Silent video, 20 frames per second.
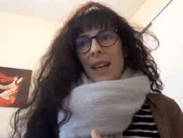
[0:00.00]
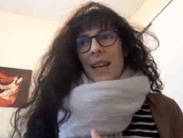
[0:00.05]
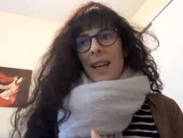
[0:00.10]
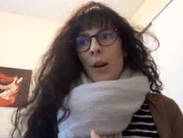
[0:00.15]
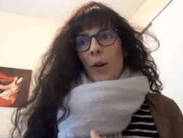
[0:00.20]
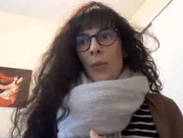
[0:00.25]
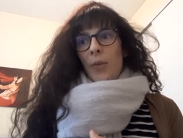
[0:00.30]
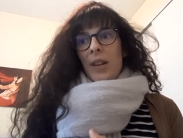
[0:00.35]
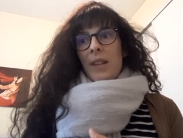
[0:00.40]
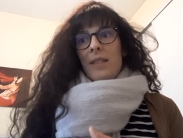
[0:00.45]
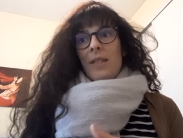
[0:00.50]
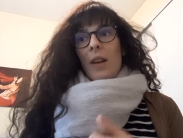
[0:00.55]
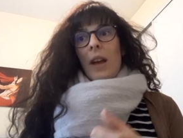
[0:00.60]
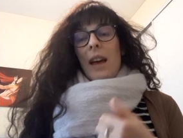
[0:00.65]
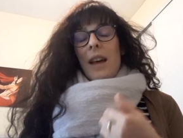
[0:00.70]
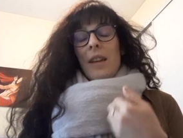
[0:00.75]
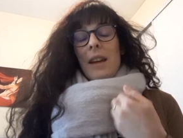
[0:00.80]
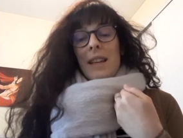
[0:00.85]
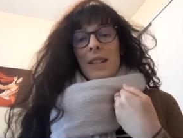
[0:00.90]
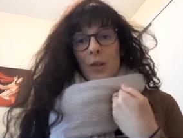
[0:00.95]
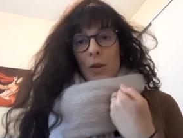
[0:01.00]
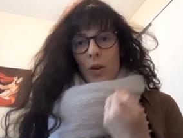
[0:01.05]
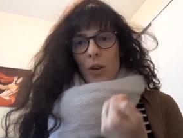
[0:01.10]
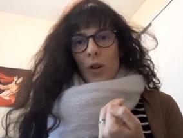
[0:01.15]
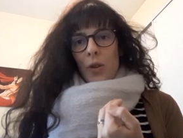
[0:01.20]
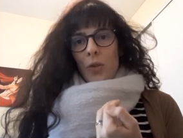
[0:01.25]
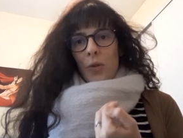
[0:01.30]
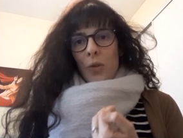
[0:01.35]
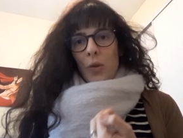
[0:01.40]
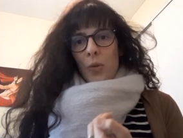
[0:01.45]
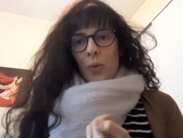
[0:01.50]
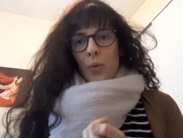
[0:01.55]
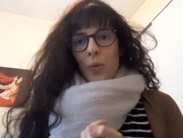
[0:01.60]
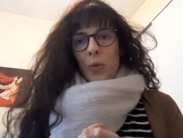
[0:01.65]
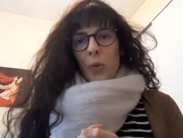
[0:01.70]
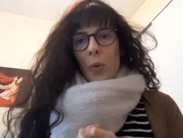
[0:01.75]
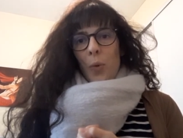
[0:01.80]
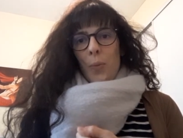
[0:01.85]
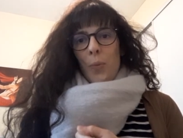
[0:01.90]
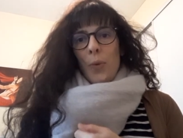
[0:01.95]
et en fait à, s'en rendre
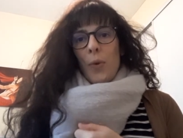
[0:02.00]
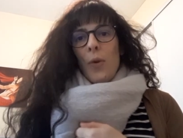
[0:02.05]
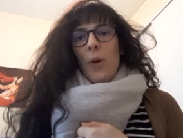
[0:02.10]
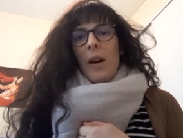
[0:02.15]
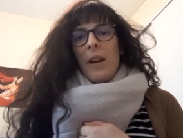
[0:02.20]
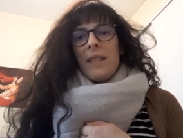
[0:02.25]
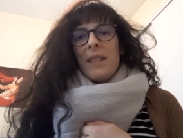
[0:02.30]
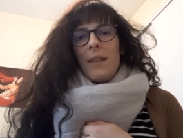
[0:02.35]
compte on peut